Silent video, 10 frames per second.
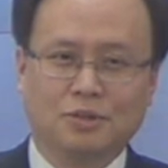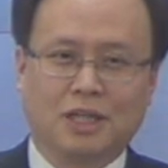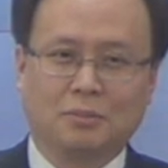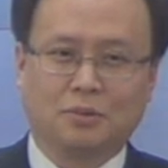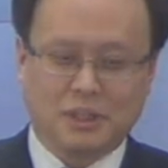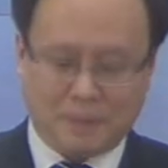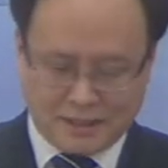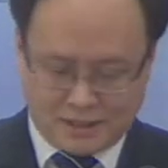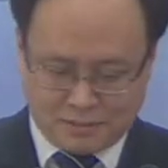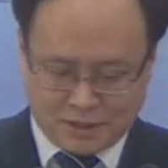우리가 본 이
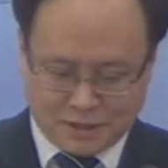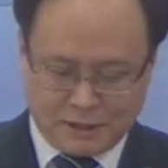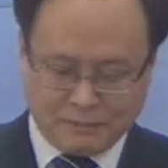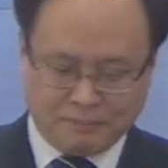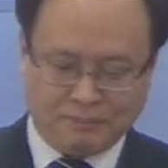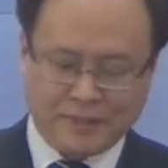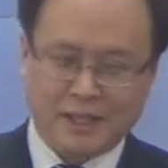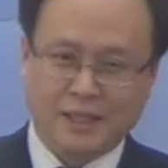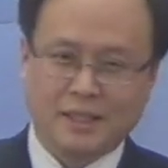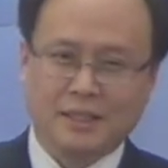말씀처럼
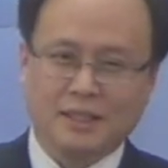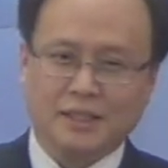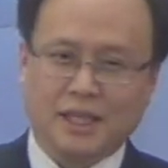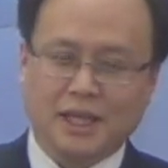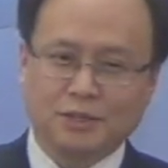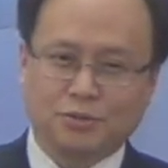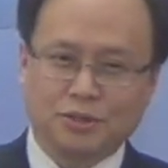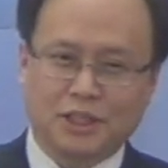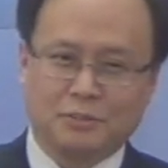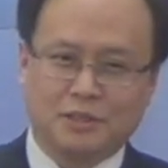
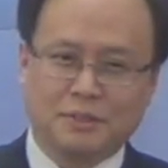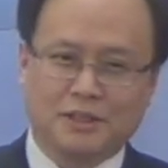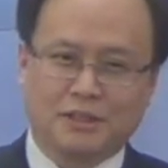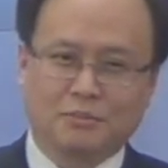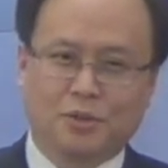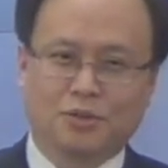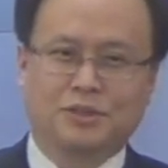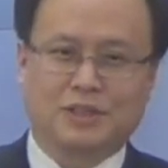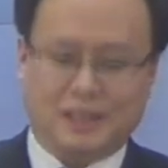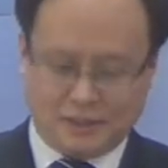예수님을 믿는
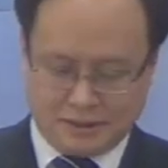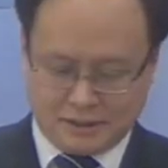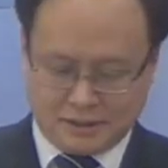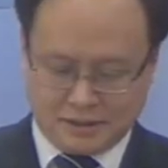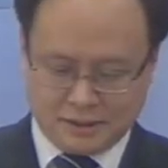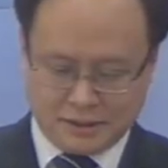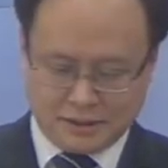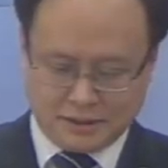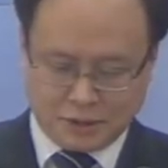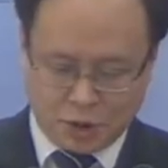모든 자는
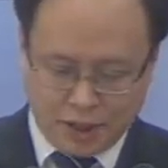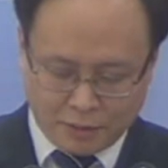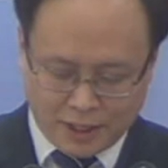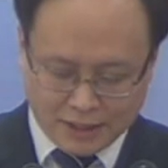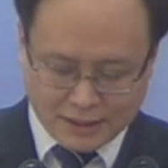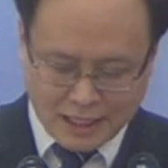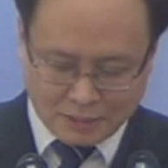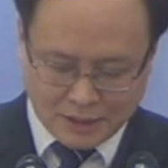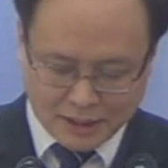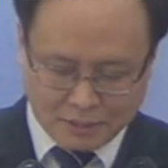죄와
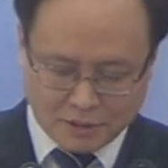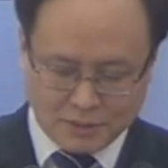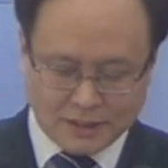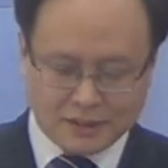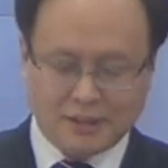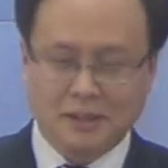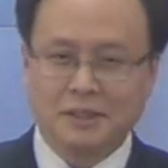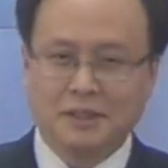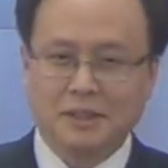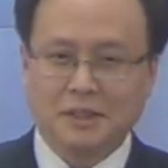사망의
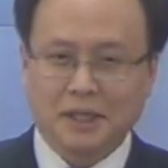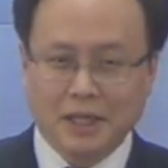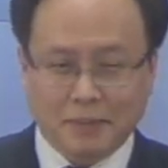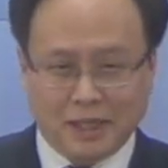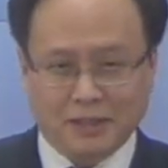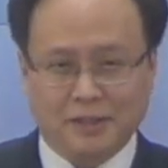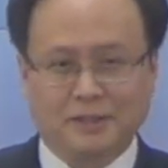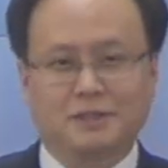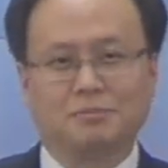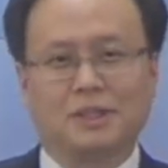법에서 해방이
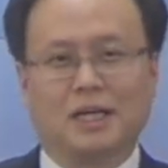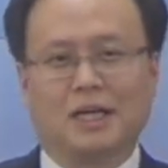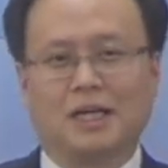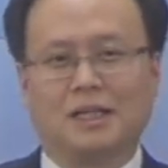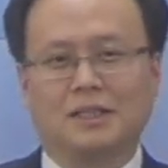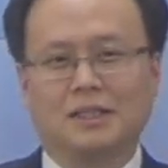되었습니다.